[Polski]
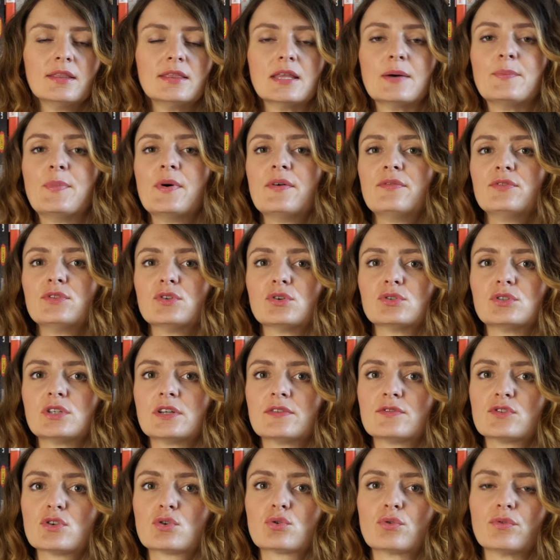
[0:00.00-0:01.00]
Na pewno
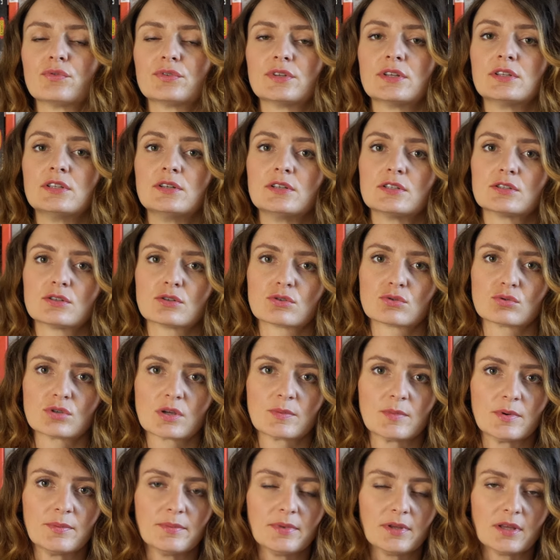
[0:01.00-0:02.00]
tych wzorów wtedy
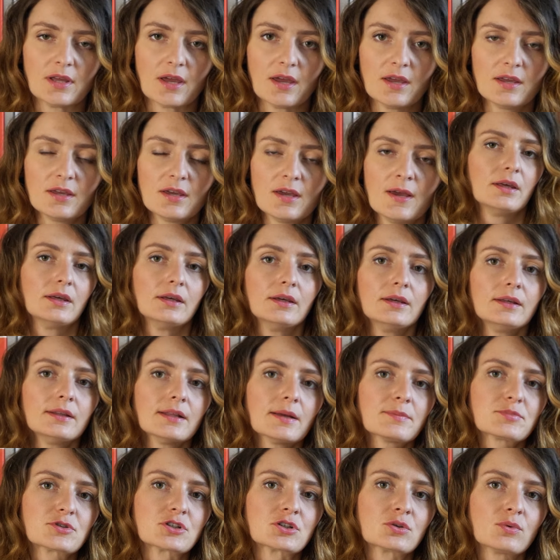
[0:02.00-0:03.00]
stosujemy mniej i
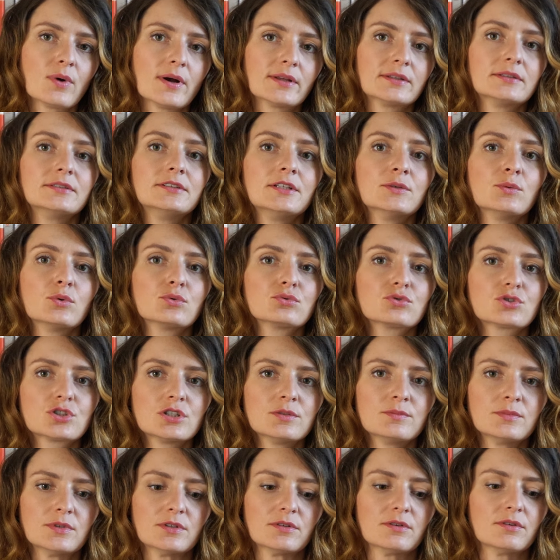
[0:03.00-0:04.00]
na przykład nie
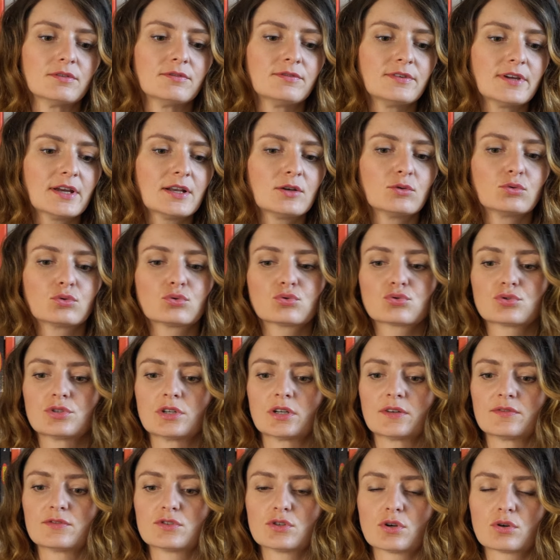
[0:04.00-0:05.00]
łączymy wielu
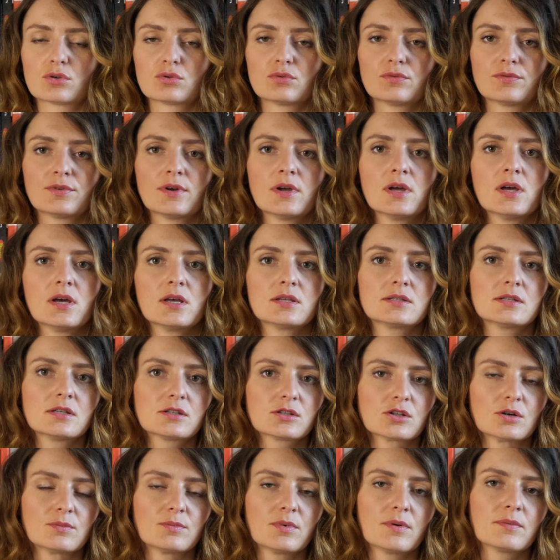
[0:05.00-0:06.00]
różnych wzorów ze
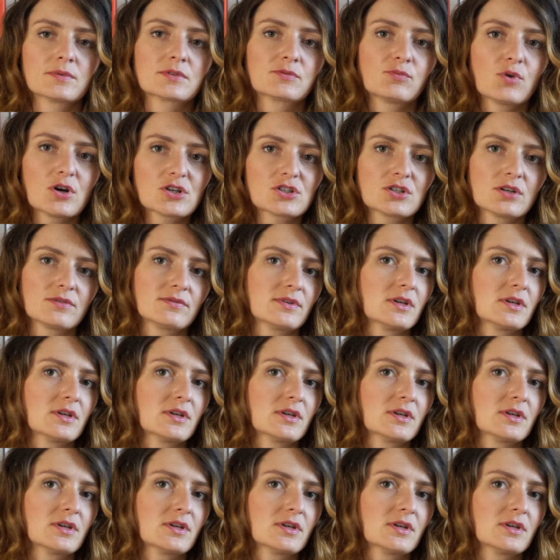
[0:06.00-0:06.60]
sobą, zwłaszcza